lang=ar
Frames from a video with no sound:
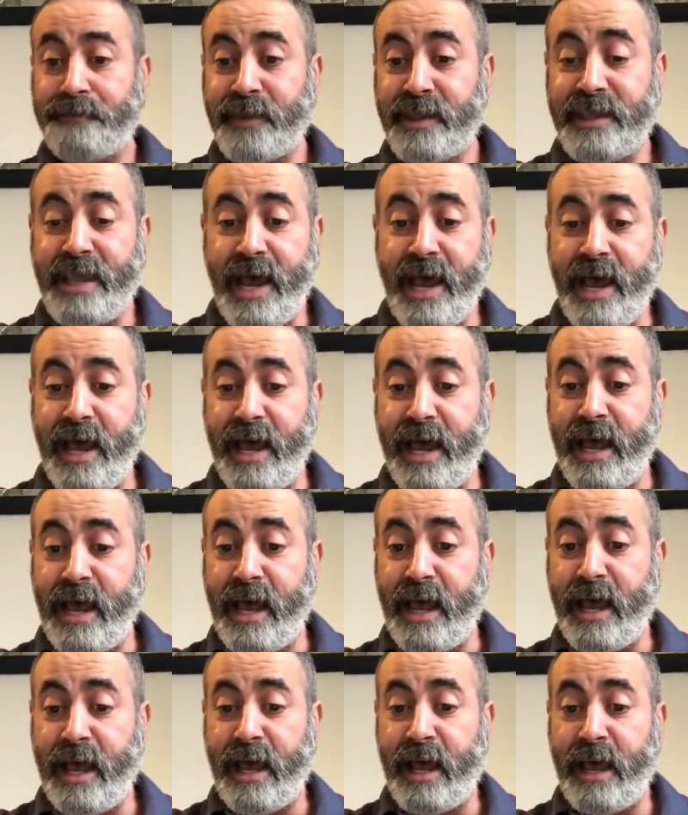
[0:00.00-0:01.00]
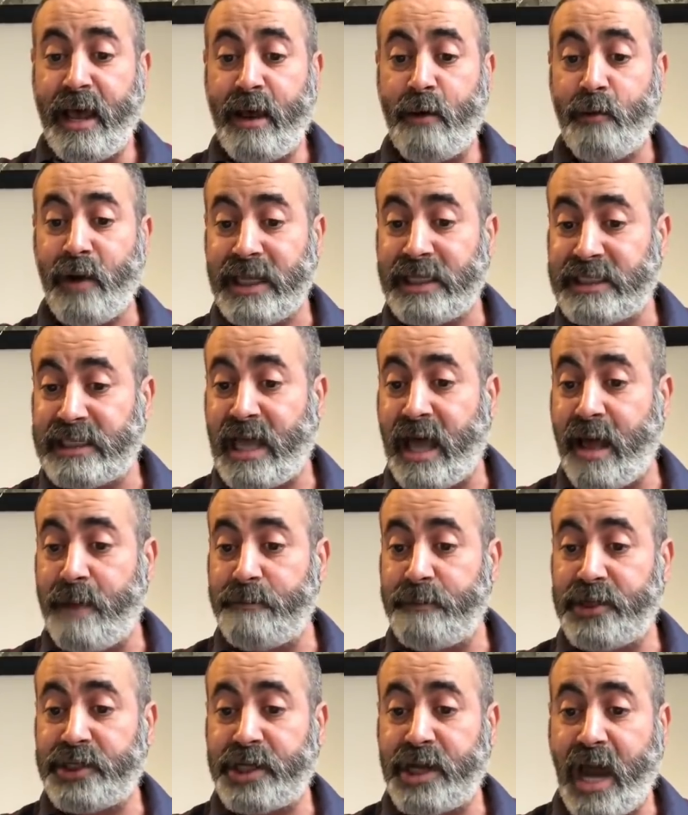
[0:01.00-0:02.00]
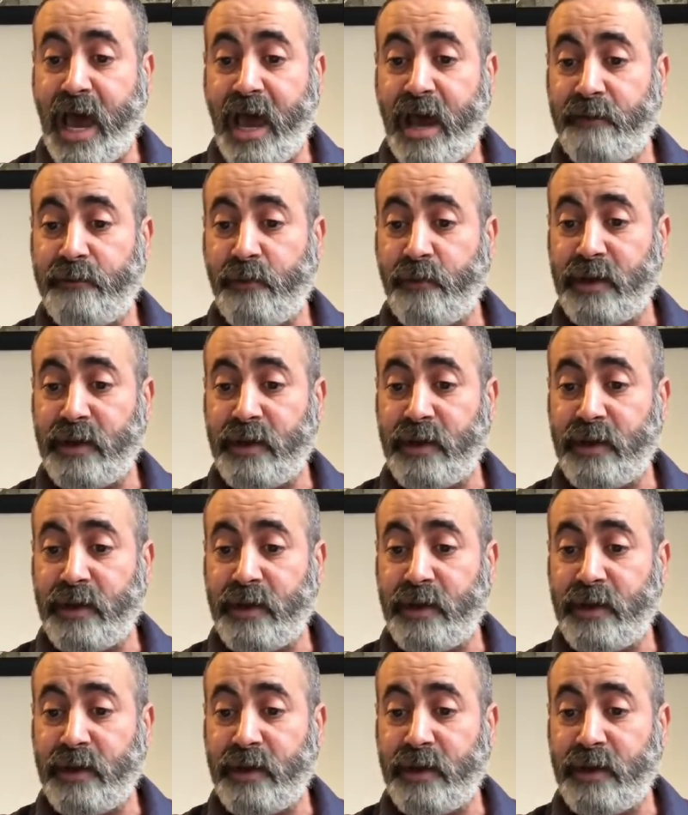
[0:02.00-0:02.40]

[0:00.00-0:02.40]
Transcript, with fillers: تاع ويست هام باش نعرفوا